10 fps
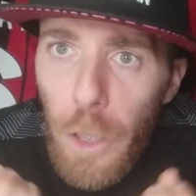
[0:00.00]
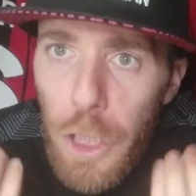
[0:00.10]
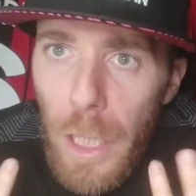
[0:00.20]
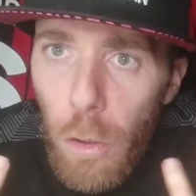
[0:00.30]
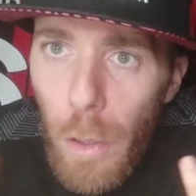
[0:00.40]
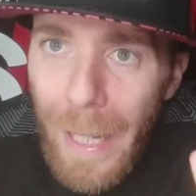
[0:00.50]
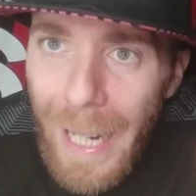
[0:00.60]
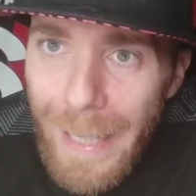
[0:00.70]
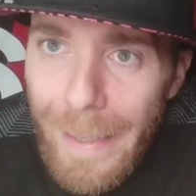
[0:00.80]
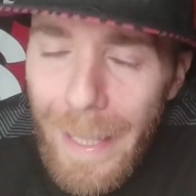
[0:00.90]
facendo
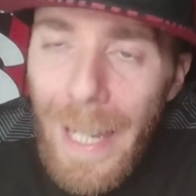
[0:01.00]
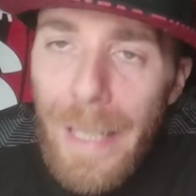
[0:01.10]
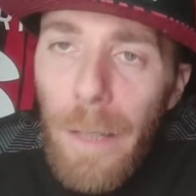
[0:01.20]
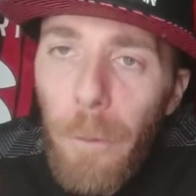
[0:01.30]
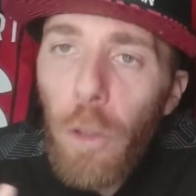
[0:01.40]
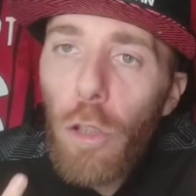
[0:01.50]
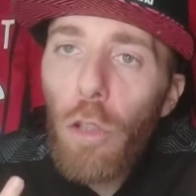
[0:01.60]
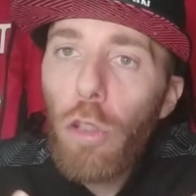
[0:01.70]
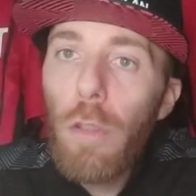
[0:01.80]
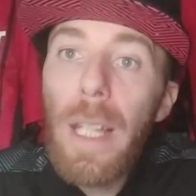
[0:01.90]
incazzare i tifosi
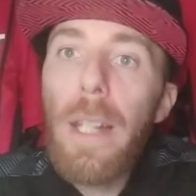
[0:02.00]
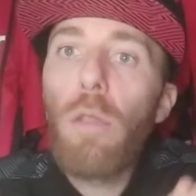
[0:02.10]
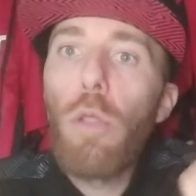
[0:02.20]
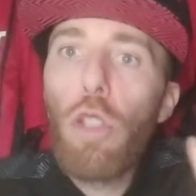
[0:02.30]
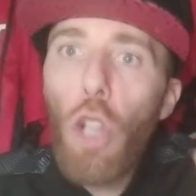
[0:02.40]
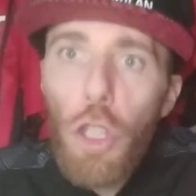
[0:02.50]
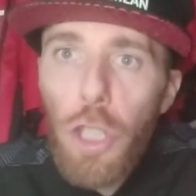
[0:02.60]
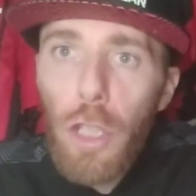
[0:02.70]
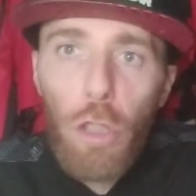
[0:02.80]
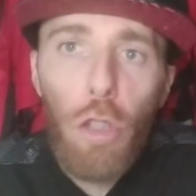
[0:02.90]
rossoneri sui
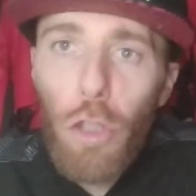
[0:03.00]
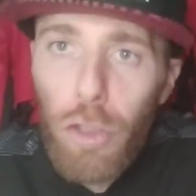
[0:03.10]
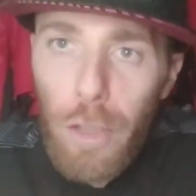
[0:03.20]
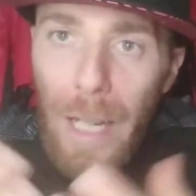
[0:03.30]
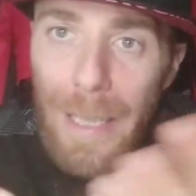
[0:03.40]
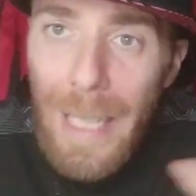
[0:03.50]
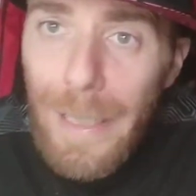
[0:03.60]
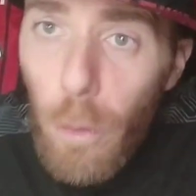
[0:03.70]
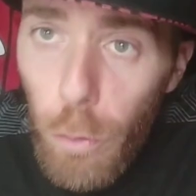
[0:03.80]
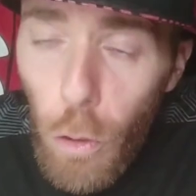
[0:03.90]
social, si sono
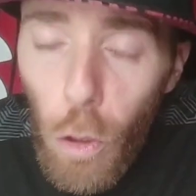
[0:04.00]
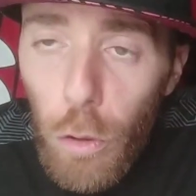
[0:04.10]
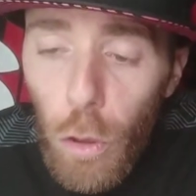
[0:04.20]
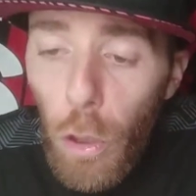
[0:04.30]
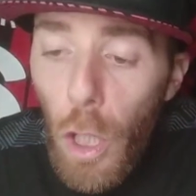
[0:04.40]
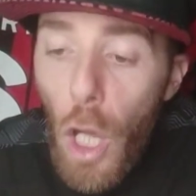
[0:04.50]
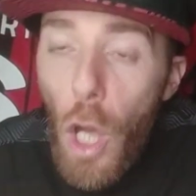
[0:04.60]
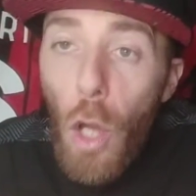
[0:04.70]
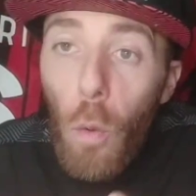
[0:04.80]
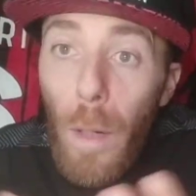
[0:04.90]
scatenati tutti contro
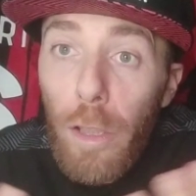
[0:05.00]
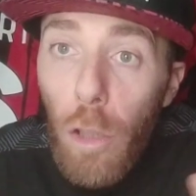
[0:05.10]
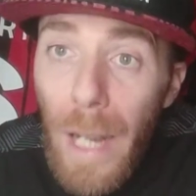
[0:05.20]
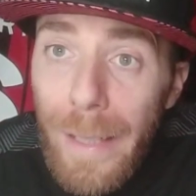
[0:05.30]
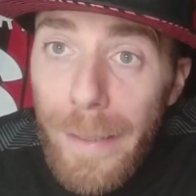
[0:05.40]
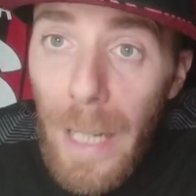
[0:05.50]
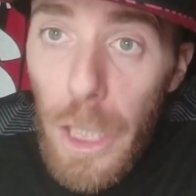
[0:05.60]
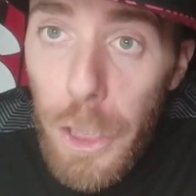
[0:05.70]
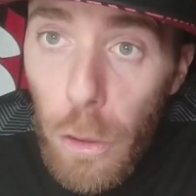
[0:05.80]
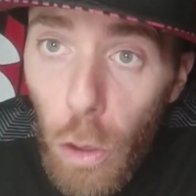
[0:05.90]
questo ex
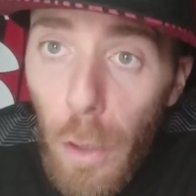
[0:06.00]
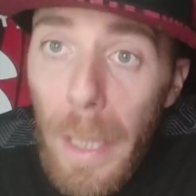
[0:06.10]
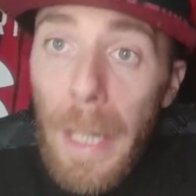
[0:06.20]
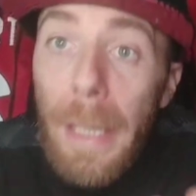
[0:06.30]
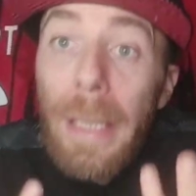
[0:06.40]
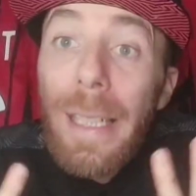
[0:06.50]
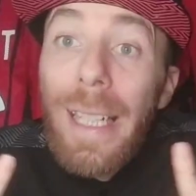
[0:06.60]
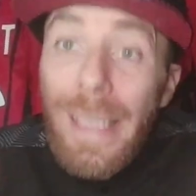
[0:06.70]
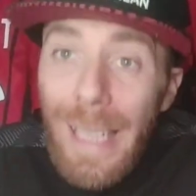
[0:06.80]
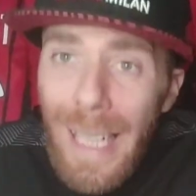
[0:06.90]
calciatore
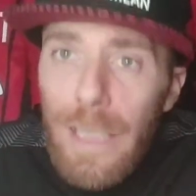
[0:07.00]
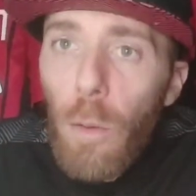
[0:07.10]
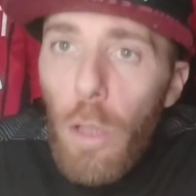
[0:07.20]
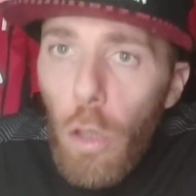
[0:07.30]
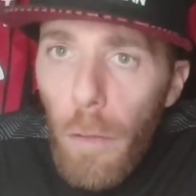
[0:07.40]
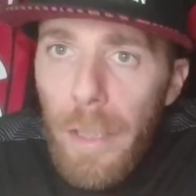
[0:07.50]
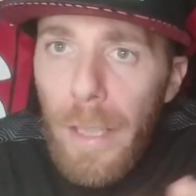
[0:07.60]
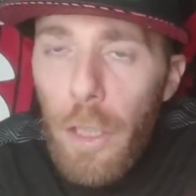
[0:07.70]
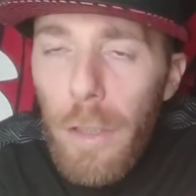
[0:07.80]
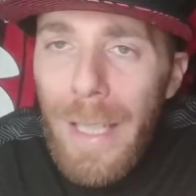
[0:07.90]
che tra l'altro quando l'ho
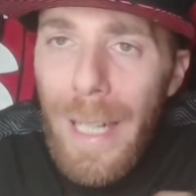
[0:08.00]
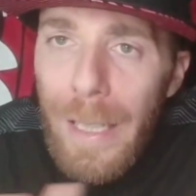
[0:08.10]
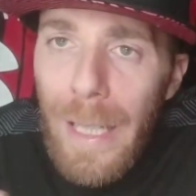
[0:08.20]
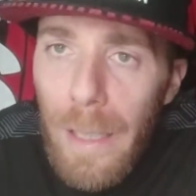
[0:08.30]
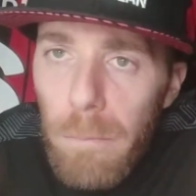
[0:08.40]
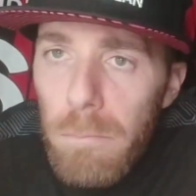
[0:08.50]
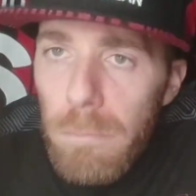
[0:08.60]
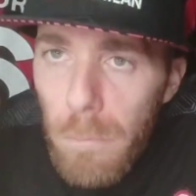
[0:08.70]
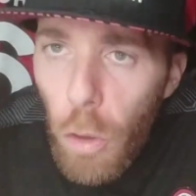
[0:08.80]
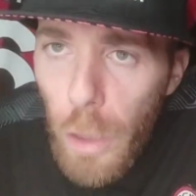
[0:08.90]
visto anche in diretta
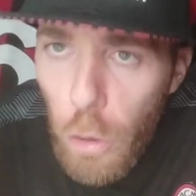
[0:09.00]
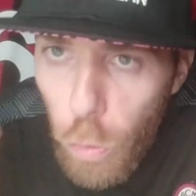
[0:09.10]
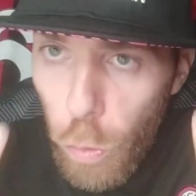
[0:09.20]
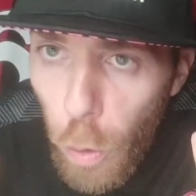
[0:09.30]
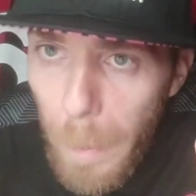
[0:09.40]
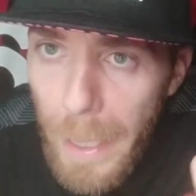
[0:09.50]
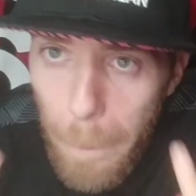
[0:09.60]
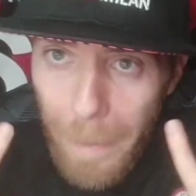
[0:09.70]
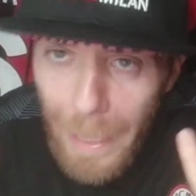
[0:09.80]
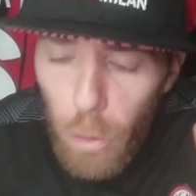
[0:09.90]
ho detto tutto
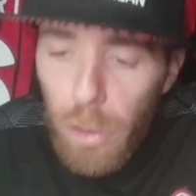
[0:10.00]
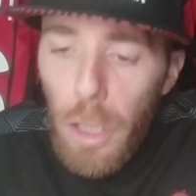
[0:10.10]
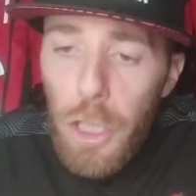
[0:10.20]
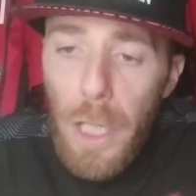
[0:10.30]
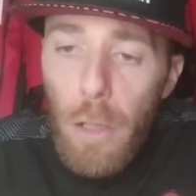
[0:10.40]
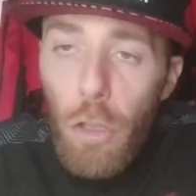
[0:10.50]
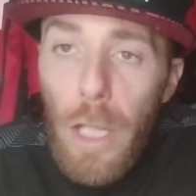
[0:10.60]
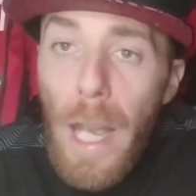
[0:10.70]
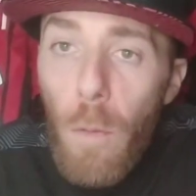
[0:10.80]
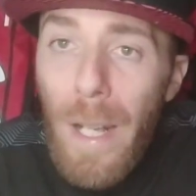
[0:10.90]
bene perché lo sta dicendo,
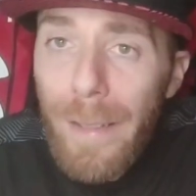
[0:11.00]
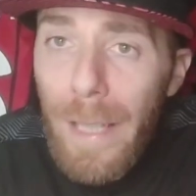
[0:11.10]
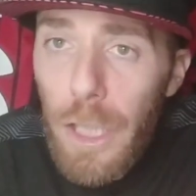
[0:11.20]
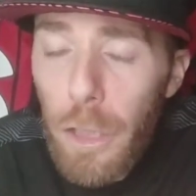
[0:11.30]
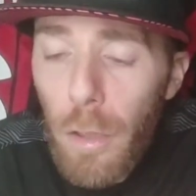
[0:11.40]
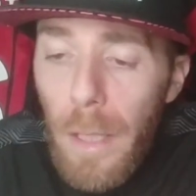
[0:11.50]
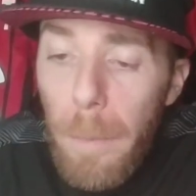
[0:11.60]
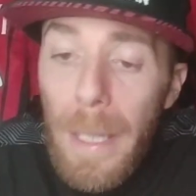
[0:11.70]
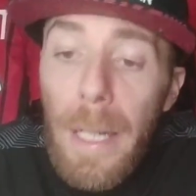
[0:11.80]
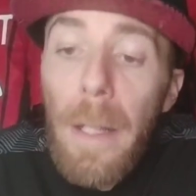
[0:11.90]
cioè è un ex calciatore del
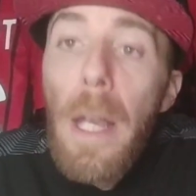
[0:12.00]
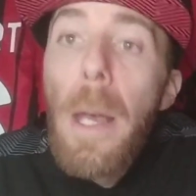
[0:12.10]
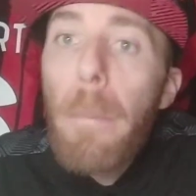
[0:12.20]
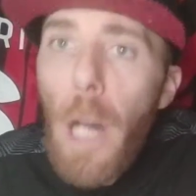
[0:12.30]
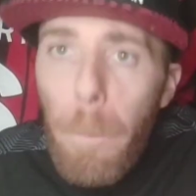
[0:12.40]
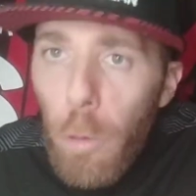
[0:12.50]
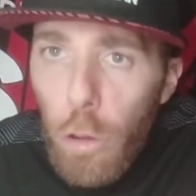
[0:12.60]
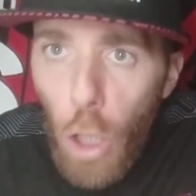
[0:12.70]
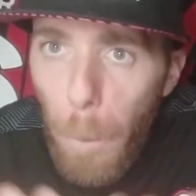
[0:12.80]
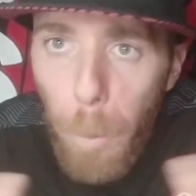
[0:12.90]
Milan, però
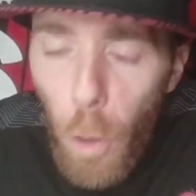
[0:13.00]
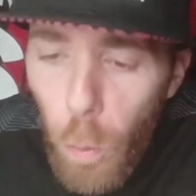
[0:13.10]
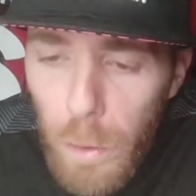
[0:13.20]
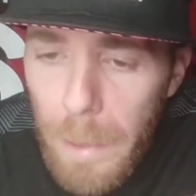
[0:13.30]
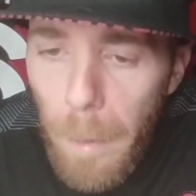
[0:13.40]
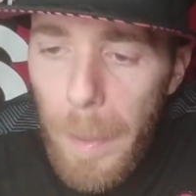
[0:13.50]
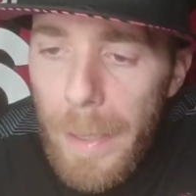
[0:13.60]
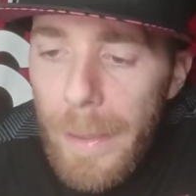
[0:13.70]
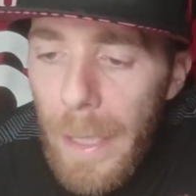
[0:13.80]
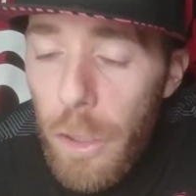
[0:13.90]
purtroppo
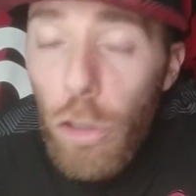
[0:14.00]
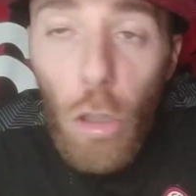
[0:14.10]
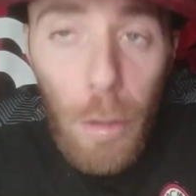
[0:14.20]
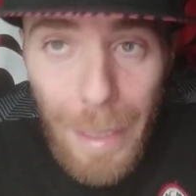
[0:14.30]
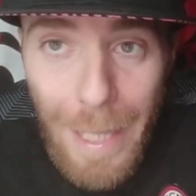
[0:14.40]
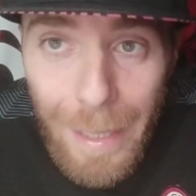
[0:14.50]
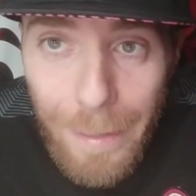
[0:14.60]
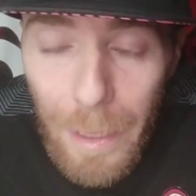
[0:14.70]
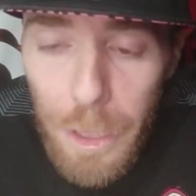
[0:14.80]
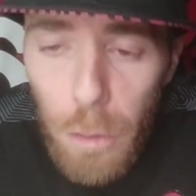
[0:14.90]
ultimamente ci sono degli
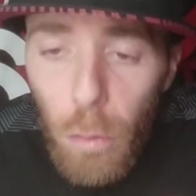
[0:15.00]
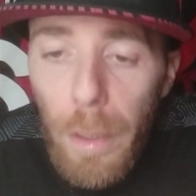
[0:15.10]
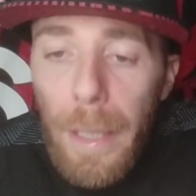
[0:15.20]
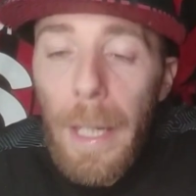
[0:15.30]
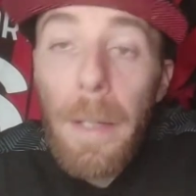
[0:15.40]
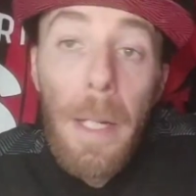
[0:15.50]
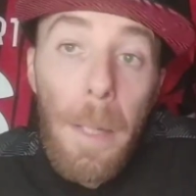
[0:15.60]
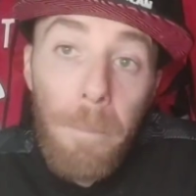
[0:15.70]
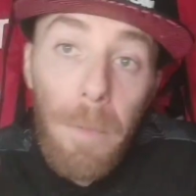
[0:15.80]
ex calciatori che